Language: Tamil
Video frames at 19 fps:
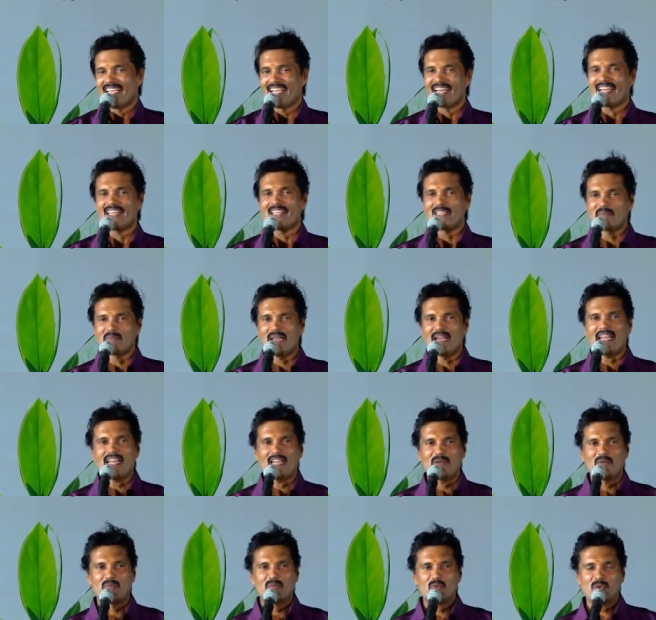எனது
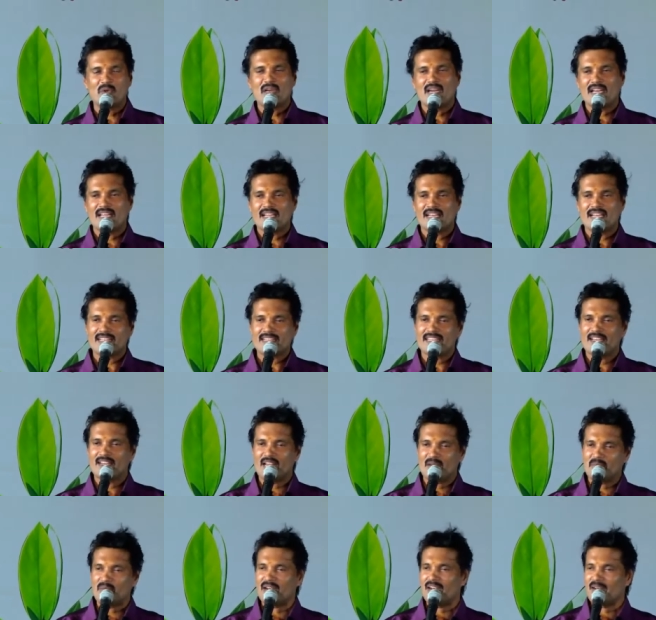மேடையில் மூணு நாளாக நேற்று என்
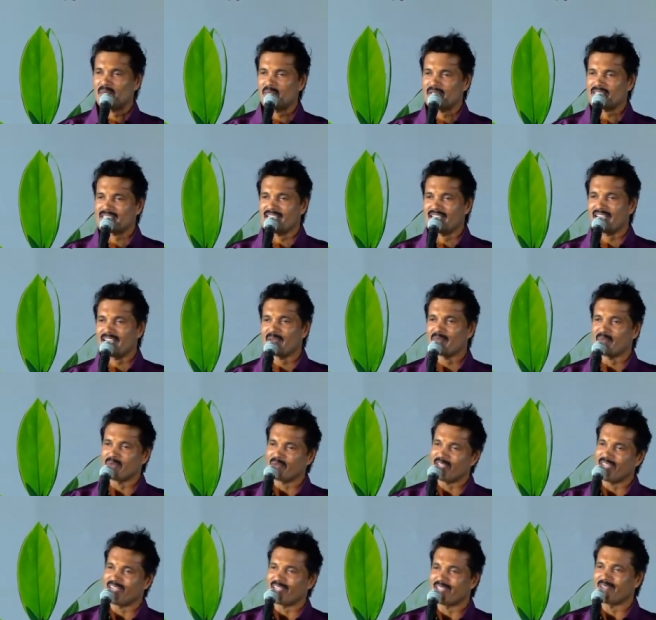நண்பர்கள் பேசினாங்க
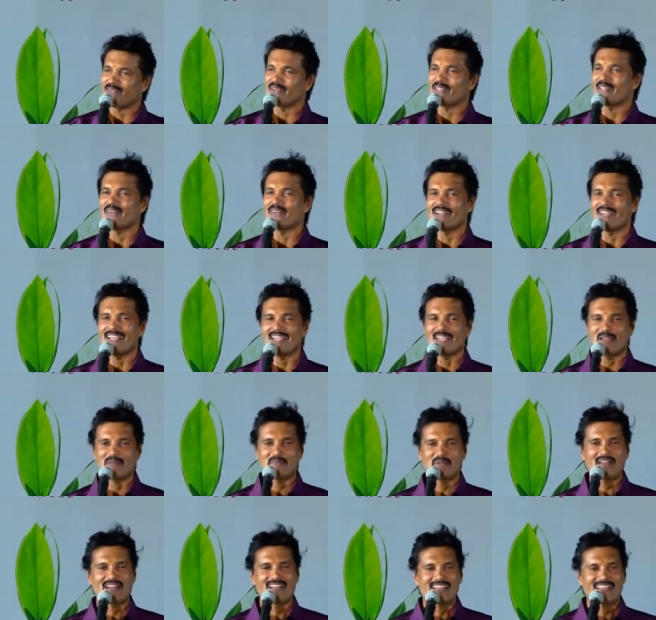முந்தா நேற்று வந்தவங்களாம் என்
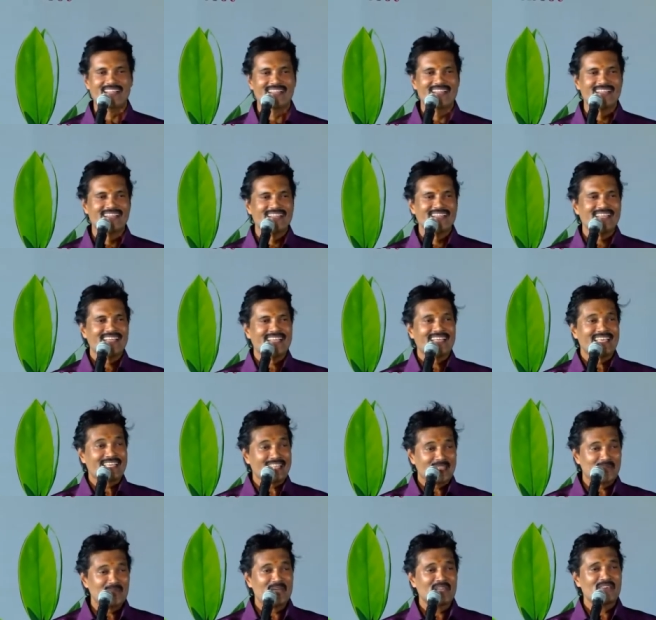நண்பர்கள் தான்
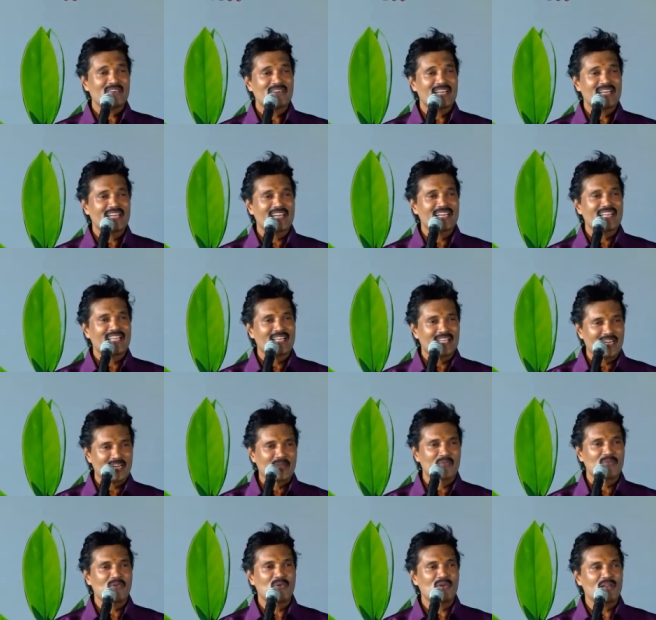இந்த மாதிரி விழாக்களுக்கு
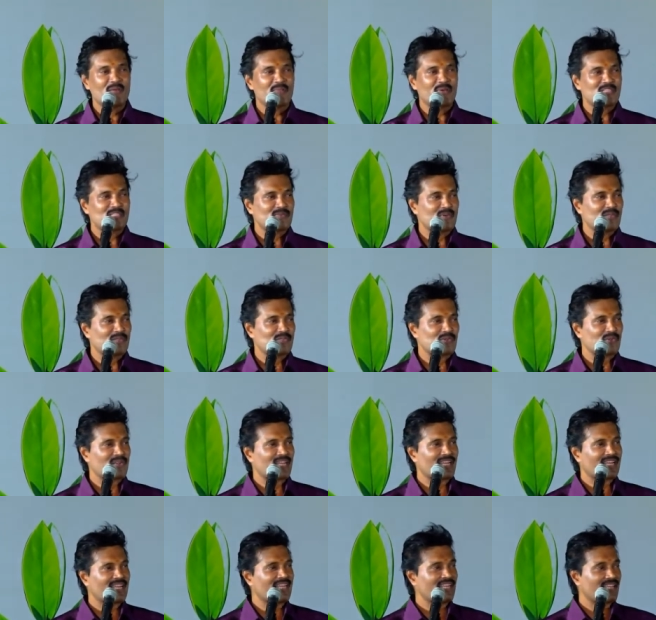எங்கிட்ட ஃபோனில் பேசும்போது
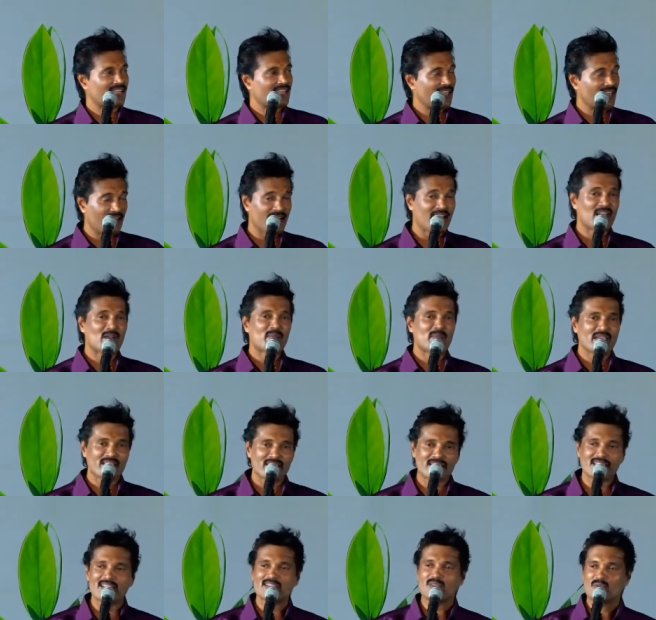சொன்னாங்க எல்லாருமே
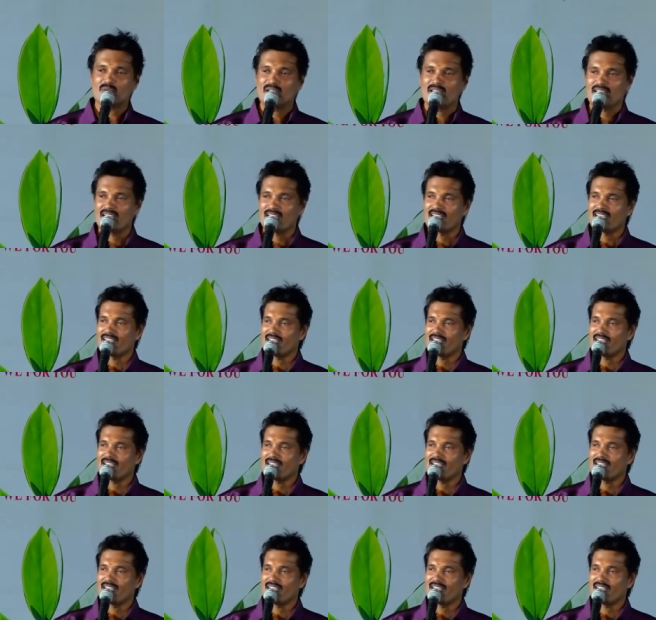இதை தான் சொன்னாங்க